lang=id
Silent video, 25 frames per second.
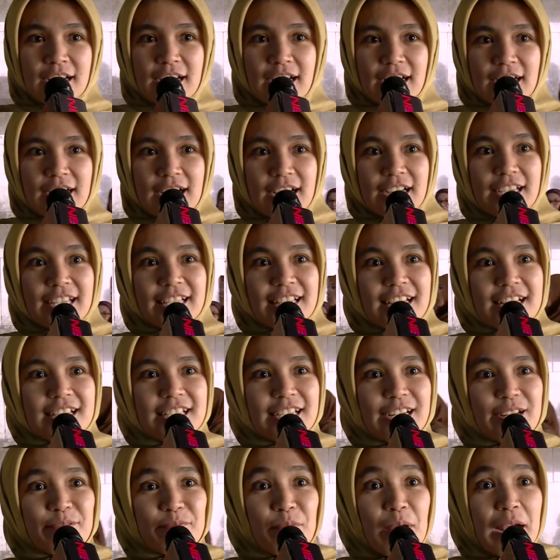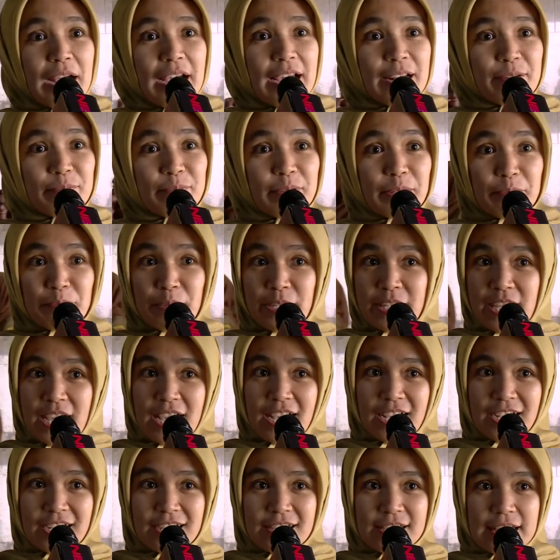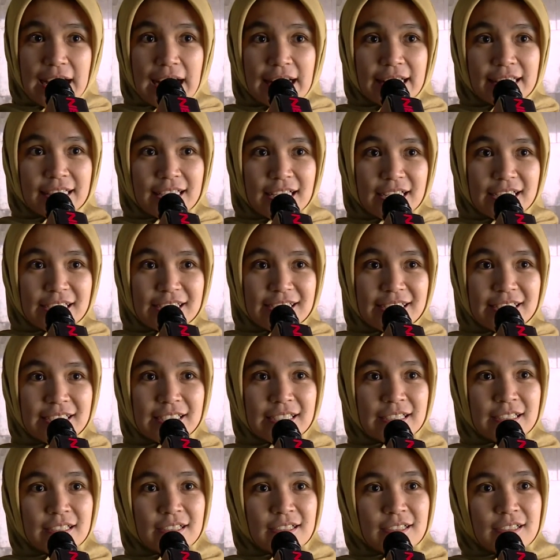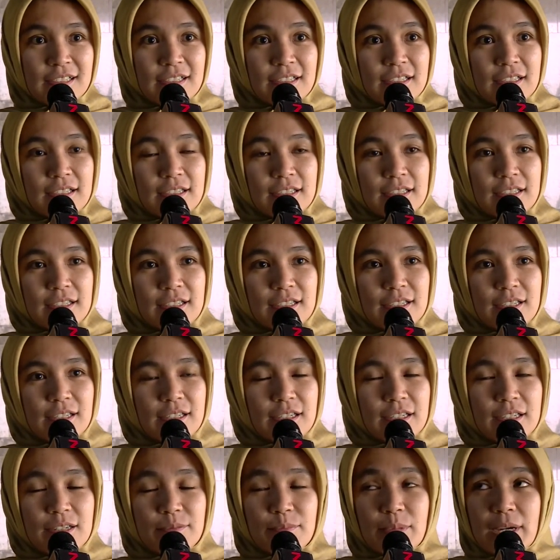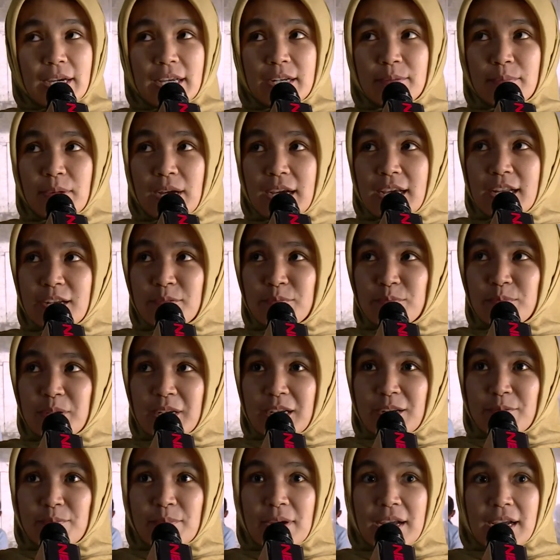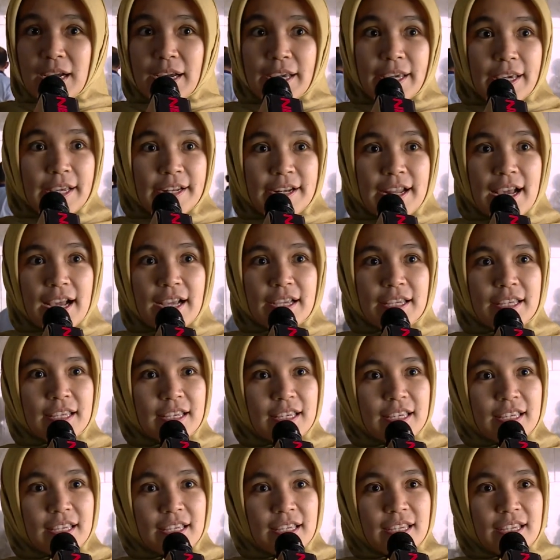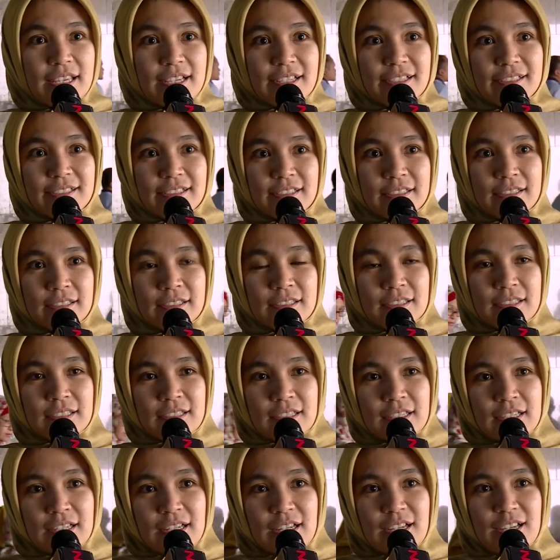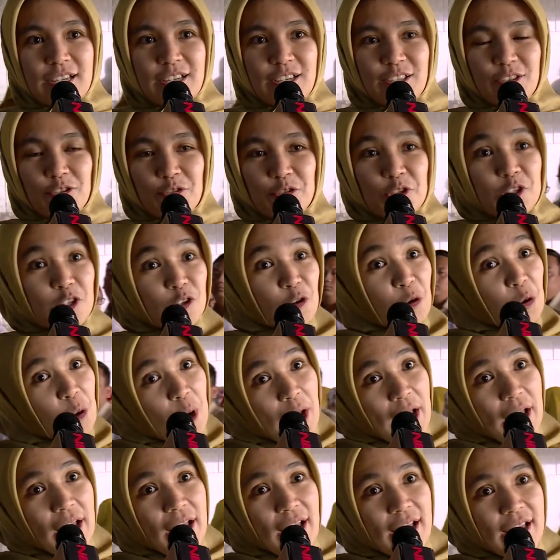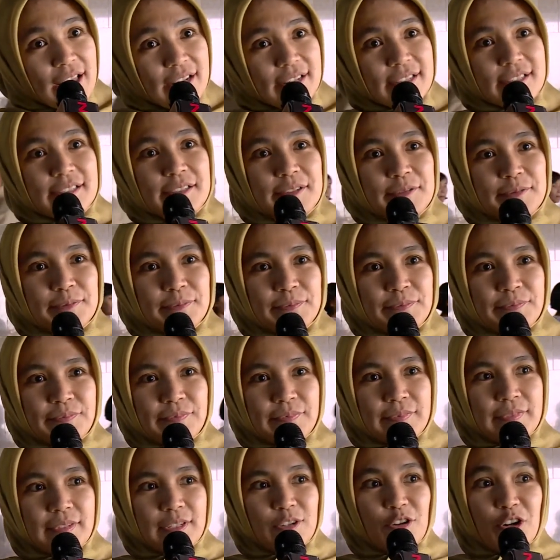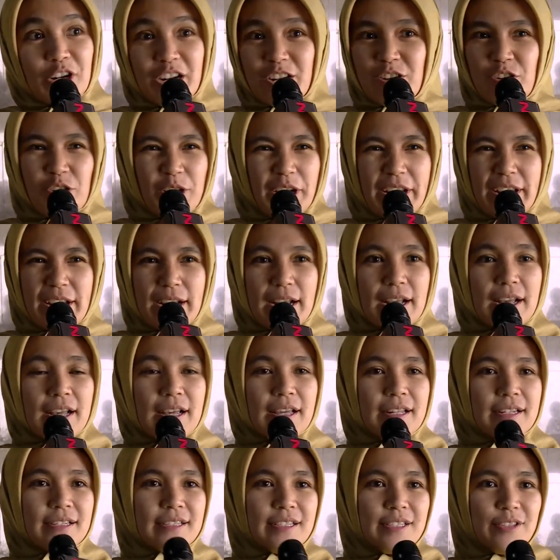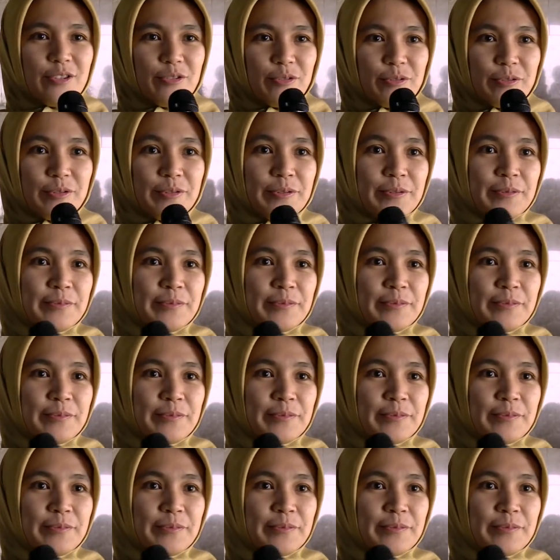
Karena kita sering makan berminyak, santan, eh, makan-makan eh, berlemak kayak daging, jeroan, goreng-gorengan gitu.